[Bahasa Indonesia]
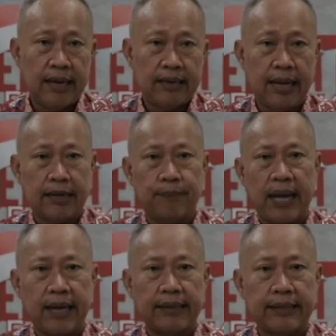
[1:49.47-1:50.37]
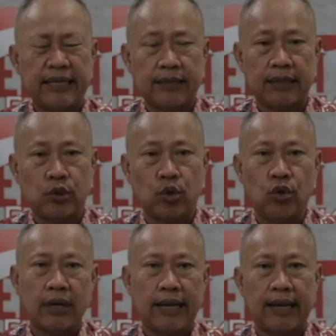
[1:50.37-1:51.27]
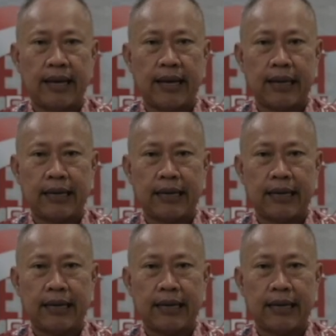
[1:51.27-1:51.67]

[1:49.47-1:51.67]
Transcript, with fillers: Nah, kebanggaan ini tentu karena